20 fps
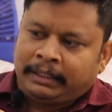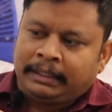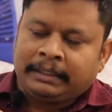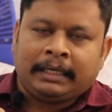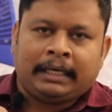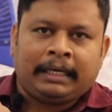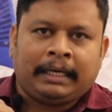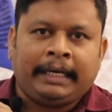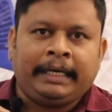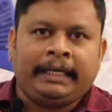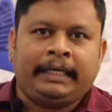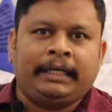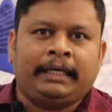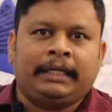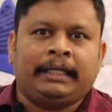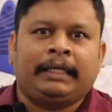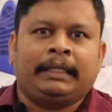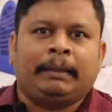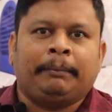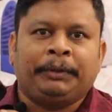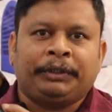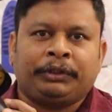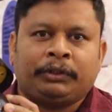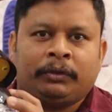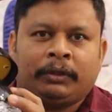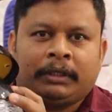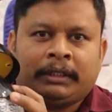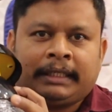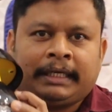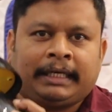இந்த லைட்டுக்கு தான் இந்த
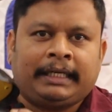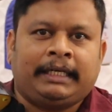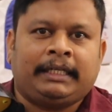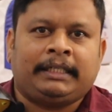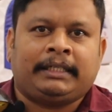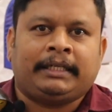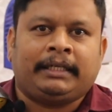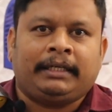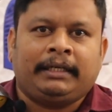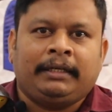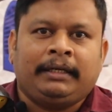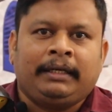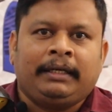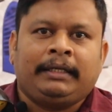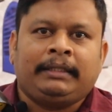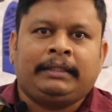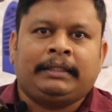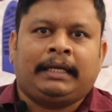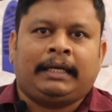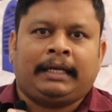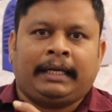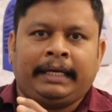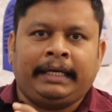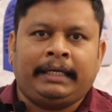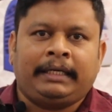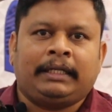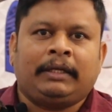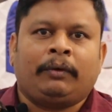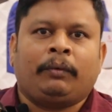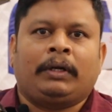மிஷினோட தலையெழுத்து இந்த
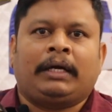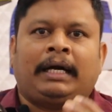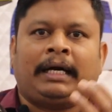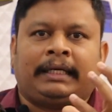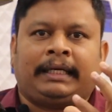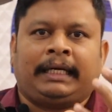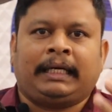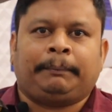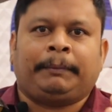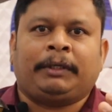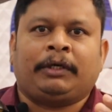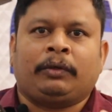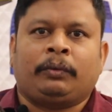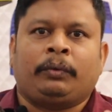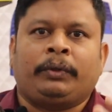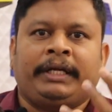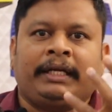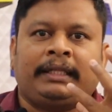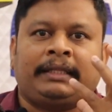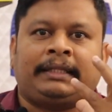லைட்டு தான் உங்களுக்கு அட்ராக்ட் பண்ணுறக்கூடிய